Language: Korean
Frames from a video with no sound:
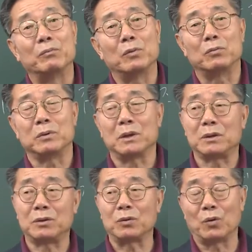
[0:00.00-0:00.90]
뭐 우리가
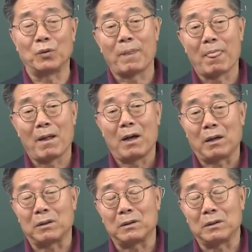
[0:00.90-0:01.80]
저도
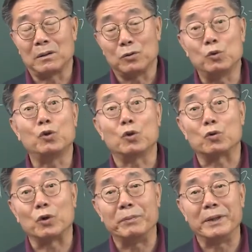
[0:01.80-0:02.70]
그6.25
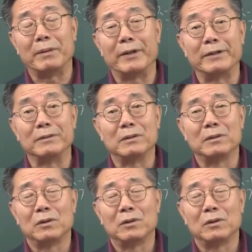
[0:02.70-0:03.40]
동입니다만은